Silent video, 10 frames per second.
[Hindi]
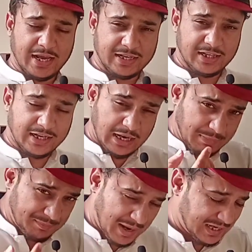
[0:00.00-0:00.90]
क्या नहीं लेकिन
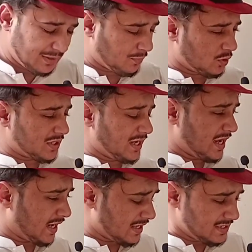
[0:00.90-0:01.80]
अभी पहली रिपोर्ट यही
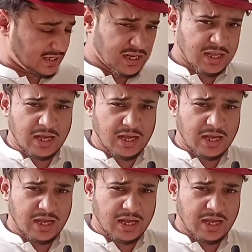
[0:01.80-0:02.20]
है कि जी